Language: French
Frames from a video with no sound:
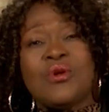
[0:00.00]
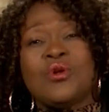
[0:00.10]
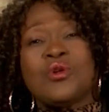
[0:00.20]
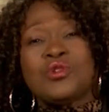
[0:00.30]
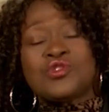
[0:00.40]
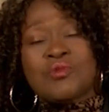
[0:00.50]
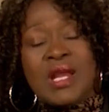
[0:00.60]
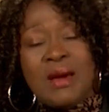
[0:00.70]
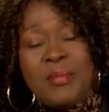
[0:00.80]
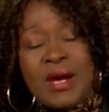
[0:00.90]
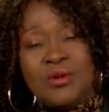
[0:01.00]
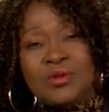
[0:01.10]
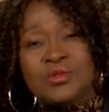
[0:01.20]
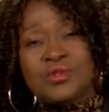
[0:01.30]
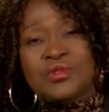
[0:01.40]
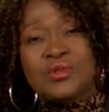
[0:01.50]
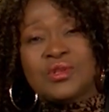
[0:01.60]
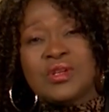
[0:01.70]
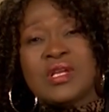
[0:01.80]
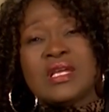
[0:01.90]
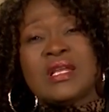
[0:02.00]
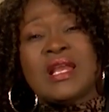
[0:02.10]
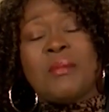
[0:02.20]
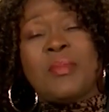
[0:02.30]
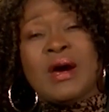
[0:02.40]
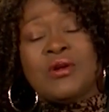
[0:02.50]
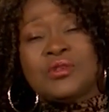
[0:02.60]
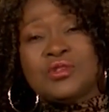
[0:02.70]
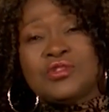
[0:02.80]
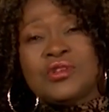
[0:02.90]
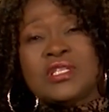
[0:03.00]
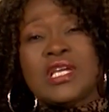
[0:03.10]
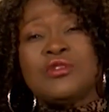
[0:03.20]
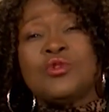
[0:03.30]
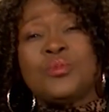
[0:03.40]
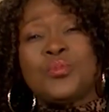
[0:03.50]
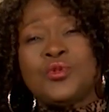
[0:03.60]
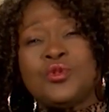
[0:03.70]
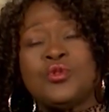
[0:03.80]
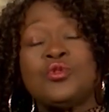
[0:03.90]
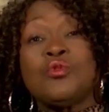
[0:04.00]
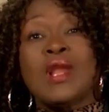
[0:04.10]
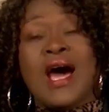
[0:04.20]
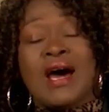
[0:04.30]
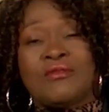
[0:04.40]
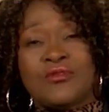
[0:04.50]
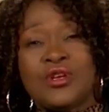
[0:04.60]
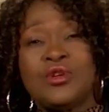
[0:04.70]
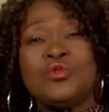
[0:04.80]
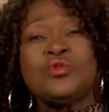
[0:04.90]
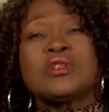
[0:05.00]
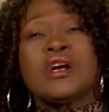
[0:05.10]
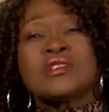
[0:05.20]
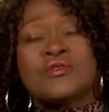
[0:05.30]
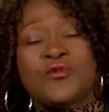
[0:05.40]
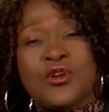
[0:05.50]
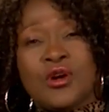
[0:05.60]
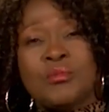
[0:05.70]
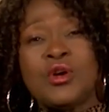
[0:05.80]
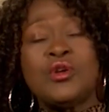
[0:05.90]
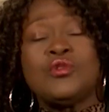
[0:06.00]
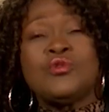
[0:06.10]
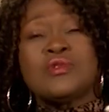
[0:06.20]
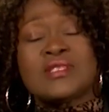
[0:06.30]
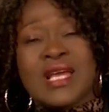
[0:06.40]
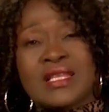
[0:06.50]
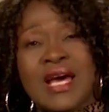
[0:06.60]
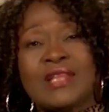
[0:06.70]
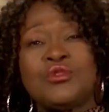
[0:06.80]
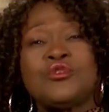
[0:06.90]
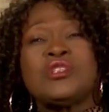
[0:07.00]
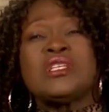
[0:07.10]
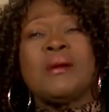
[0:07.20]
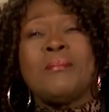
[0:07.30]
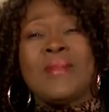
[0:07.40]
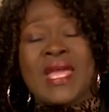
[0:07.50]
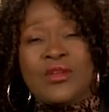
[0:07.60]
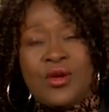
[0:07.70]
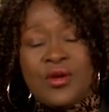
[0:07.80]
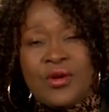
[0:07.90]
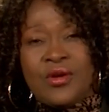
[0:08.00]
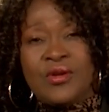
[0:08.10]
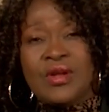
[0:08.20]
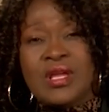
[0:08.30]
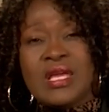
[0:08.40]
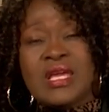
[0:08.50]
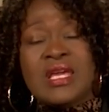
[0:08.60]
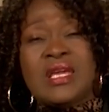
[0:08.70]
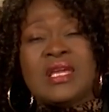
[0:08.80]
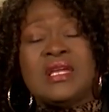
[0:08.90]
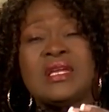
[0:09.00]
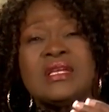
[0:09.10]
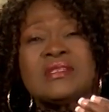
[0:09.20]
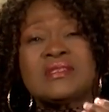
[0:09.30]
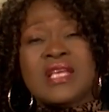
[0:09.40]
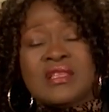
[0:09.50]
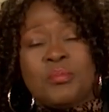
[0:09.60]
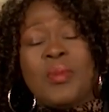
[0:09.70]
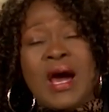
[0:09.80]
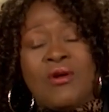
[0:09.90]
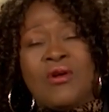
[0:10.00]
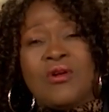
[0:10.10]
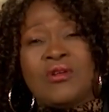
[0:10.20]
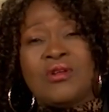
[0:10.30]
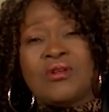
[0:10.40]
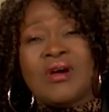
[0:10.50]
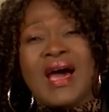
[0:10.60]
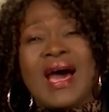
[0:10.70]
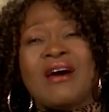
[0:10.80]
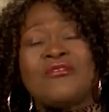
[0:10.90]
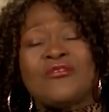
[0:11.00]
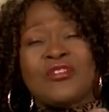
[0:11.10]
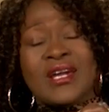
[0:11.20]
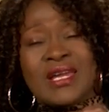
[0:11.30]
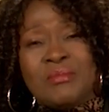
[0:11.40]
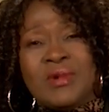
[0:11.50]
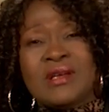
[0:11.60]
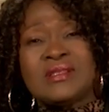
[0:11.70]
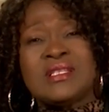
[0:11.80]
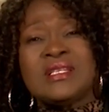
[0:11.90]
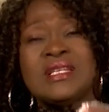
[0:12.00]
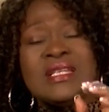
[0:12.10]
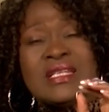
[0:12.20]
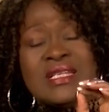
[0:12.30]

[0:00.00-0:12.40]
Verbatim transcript: on reçoit la parole de Dieu. La parole de Dieu qui est une eau pure nous lave, nous transforme, nous aide à devenir meilleurs. Et cette parole a vraiment dit,